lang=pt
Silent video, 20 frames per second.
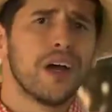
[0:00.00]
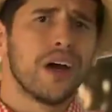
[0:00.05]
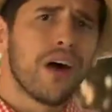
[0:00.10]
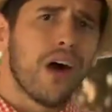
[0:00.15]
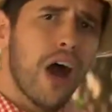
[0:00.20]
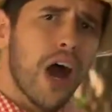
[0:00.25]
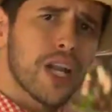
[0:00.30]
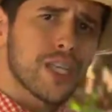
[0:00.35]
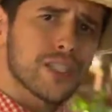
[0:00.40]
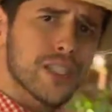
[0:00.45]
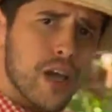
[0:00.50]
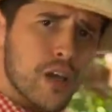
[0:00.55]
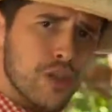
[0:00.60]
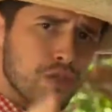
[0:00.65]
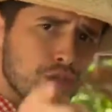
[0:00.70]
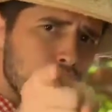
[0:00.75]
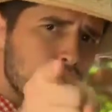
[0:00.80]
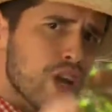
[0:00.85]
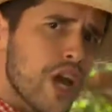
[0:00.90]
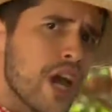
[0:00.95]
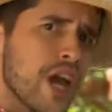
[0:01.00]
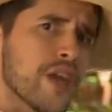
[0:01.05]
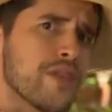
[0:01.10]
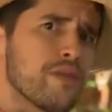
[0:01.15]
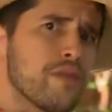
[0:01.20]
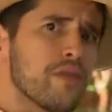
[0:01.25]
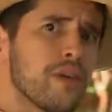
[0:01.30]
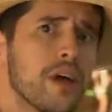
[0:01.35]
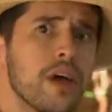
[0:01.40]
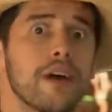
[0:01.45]
Olha, seu sujeito,
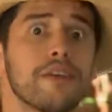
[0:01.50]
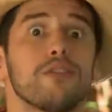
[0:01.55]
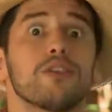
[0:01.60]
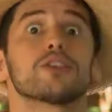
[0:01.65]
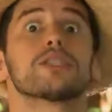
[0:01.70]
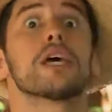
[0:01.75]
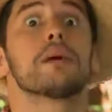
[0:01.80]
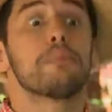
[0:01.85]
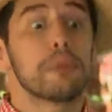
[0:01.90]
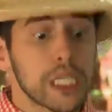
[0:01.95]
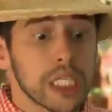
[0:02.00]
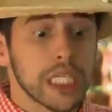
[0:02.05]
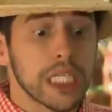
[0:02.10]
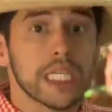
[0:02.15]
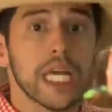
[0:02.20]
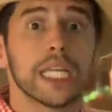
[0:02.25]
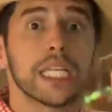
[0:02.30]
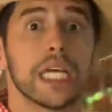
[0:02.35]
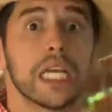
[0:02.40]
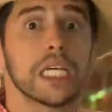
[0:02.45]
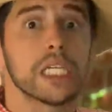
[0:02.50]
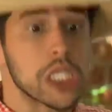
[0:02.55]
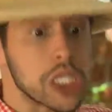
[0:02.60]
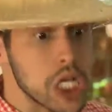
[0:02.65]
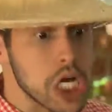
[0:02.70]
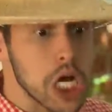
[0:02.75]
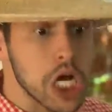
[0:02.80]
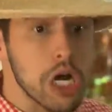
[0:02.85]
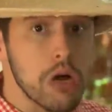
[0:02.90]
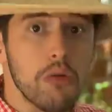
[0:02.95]
você precisa de
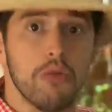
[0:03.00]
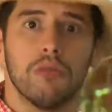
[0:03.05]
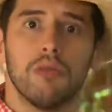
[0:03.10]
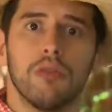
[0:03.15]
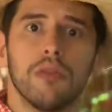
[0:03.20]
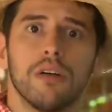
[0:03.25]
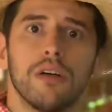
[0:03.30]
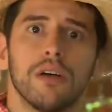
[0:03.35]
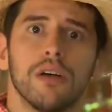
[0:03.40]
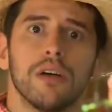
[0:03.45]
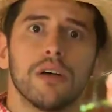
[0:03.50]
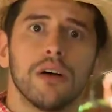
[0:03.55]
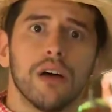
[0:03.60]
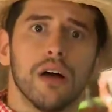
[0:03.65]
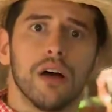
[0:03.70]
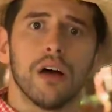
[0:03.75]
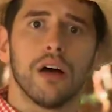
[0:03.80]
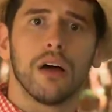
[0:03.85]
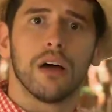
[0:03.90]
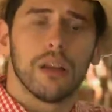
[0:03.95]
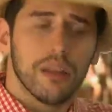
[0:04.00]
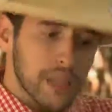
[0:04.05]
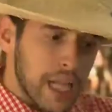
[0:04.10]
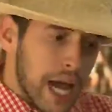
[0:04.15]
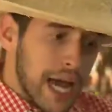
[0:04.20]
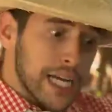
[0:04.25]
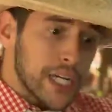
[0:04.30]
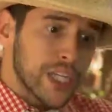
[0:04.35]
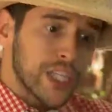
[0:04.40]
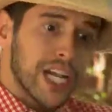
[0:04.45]
lição. Hum,
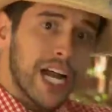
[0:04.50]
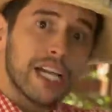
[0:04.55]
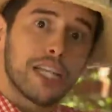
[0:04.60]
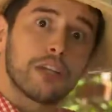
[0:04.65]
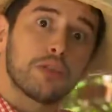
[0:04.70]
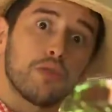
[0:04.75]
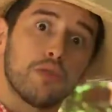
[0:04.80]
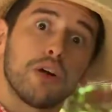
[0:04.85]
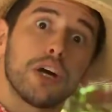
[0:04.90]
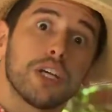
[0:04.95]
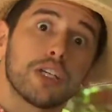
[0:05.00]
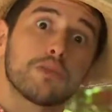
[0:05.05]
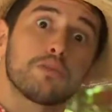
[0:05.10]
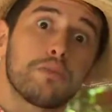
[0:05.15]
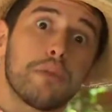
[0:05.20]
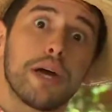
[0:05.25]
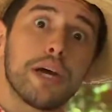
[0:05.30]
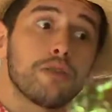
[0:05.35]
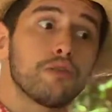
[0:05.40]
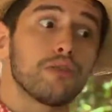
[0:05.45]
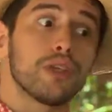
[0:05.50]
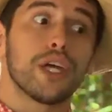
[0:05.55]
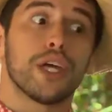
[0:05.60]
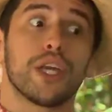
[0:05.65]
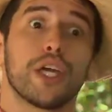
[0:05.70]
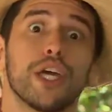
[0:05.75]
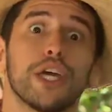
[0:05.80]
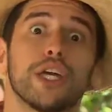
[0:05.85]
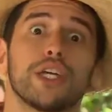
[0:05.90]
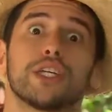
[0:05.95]
na estrada do respeito,
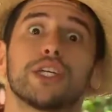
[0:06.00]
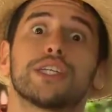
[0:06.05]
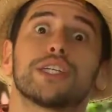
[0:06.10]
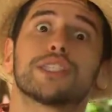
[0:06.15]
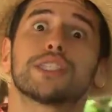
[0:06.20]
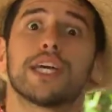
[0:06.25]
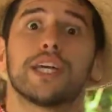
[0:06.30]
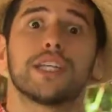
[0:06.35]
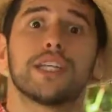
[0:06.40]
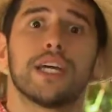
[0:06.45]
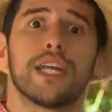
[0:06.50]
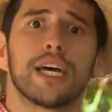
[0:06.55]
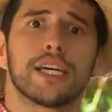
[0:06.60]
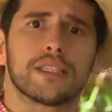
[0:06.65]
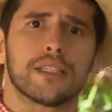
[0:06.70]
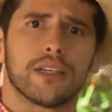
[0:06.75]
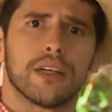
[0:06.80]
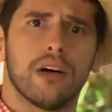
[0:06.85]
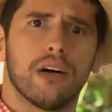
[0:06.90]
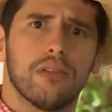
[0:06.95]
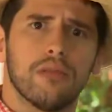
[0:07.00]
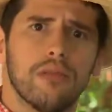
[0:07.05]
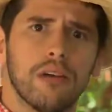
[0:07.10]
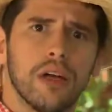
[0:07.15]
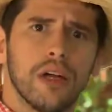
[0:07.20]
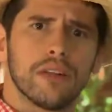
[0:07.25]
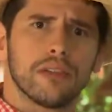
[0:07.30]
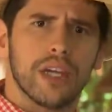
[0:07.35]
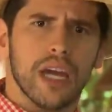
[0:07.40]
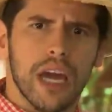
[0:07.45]
dirige sem direção.
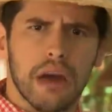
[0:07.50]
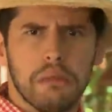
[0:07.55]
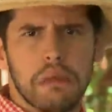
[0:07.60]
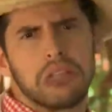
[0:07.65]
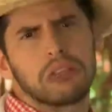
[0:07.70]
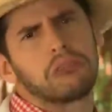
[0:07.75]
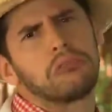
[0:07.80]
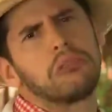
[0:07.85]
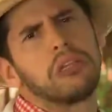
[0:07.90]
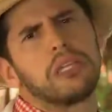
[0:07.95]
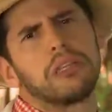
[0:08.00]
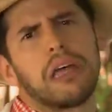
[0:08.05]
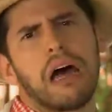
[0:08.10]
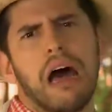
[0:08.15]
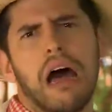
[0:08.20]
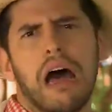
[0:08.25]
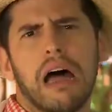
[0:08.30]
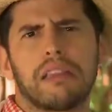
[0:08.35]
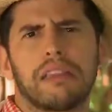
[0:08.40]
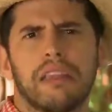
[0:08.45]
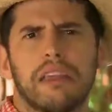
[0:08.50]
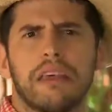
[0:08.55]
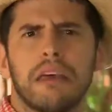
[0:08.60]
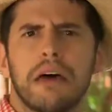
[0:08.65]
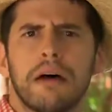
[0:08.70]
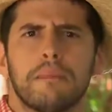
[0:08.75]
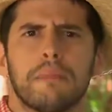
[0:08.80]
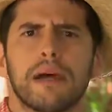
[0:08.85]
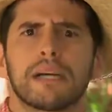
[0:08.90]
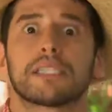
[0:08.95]
Tenha maturidade
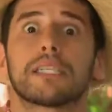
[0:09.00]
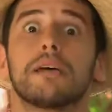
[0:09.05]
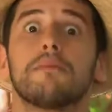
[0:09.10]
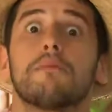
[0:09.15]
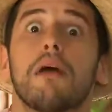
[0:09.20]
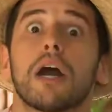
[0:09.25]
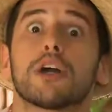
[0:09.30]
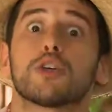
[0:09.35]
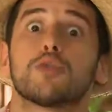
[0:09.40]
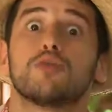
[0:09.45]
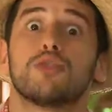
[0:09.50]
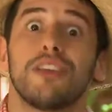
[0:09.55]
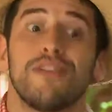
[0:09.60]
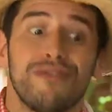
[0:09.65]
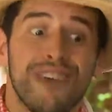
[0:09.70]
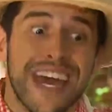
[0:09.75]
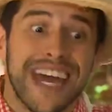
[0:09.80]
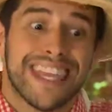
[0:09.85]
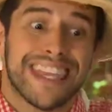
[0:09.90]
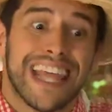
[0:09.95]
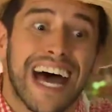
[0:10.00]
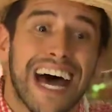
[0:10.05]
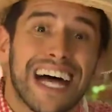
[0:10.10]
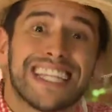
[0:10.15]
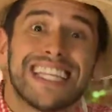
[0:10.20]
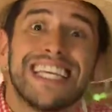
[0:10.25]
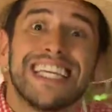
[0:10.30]
para ser macho de verdade.